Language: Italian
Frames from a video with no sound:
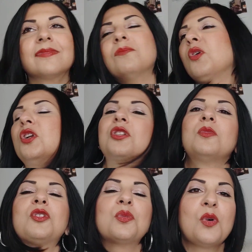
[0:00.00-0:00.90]

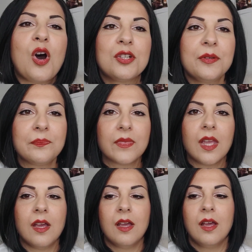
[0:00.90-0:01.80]
Molto molto buono.
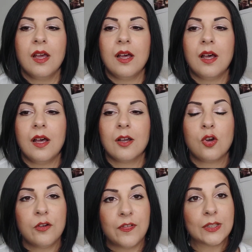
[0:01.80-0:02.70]
Eh,
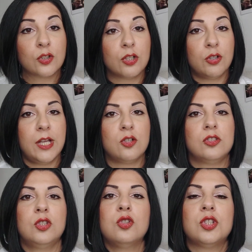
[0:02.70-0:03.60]
col fatto che non è
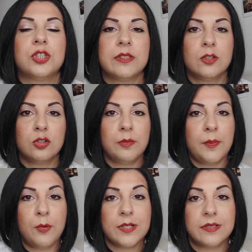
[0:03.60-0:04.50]
così dolce, secondo
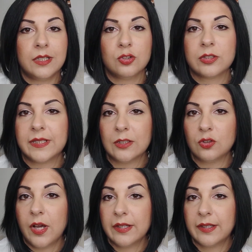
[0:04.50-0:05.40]
me può essere
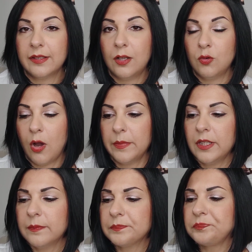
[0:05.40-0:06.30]
indossato anche dagli
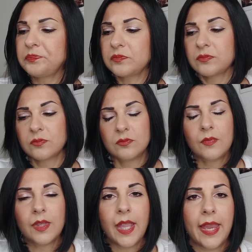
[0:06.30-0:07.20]
uomini
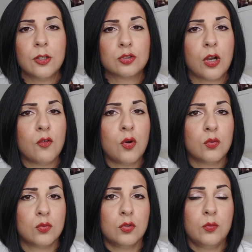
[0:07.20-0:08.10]
e lo
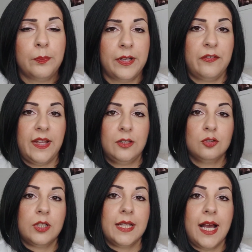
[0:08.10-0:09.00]
trovo un
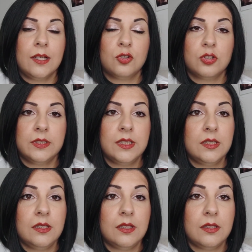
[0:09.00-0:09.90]
perfetto regalo
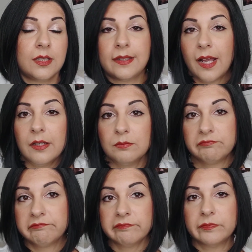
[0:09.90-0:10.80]
di Natale
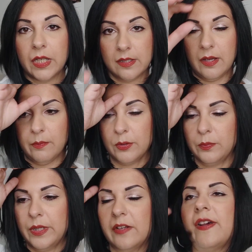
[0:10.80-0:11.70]
per
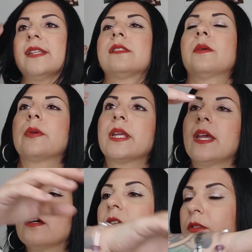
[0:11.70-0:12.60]
esempio, per le feste,
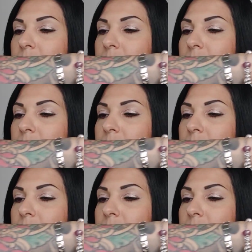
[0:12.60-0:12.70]
perché